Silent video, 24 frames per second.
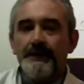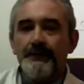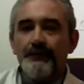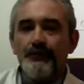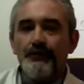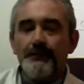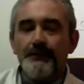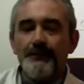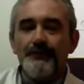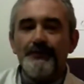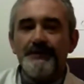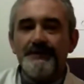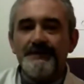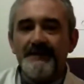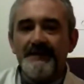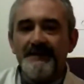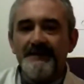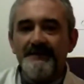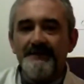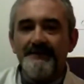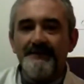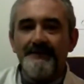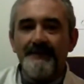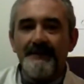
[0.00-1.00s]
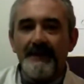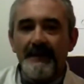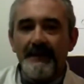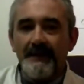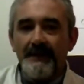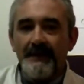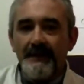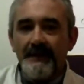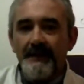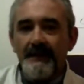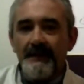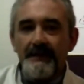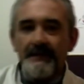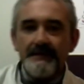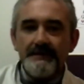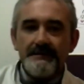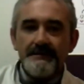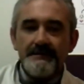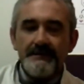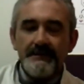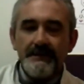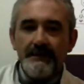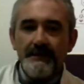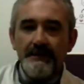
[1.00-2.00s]
sobre todo estén
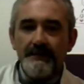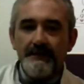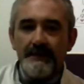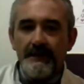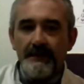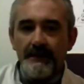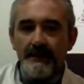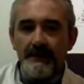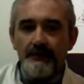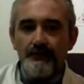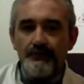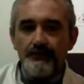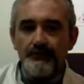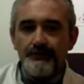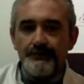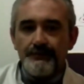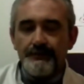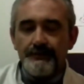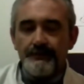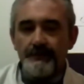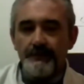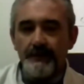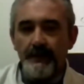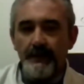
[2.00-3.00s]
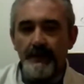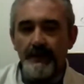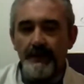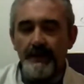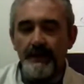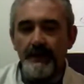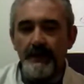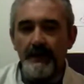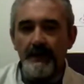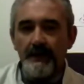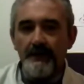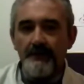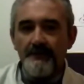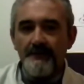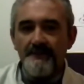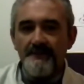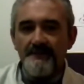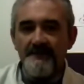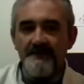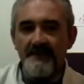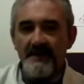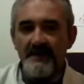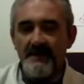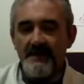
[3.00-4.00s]
tranquilas y tranquilos y que tengan
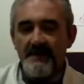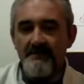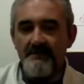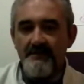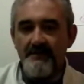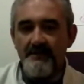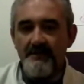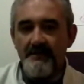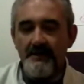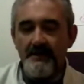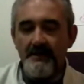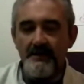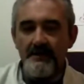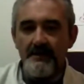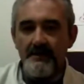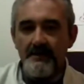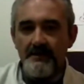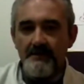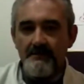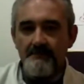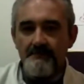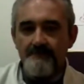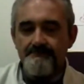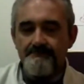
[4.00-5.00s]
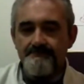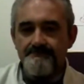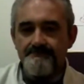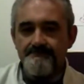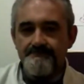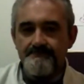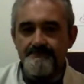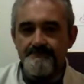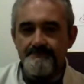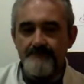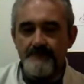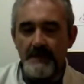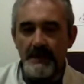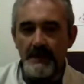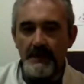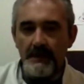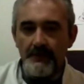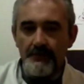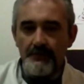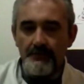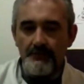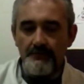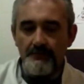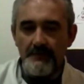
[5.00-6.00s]
confianza en ellos
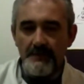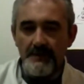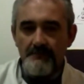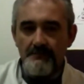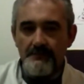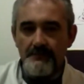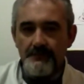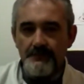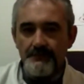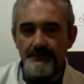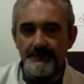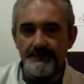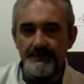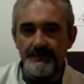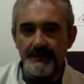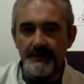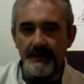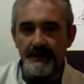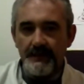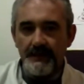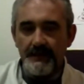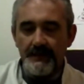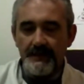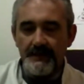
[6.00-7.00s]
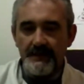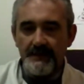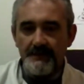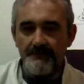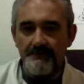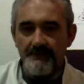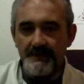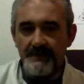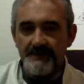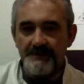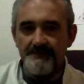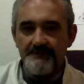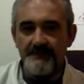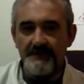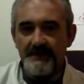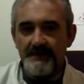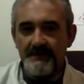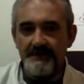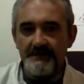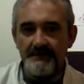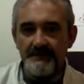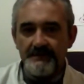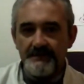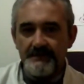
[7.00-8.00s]
mismos, en ellas
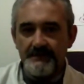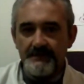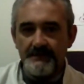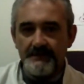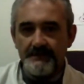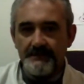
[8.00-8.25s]
mismas,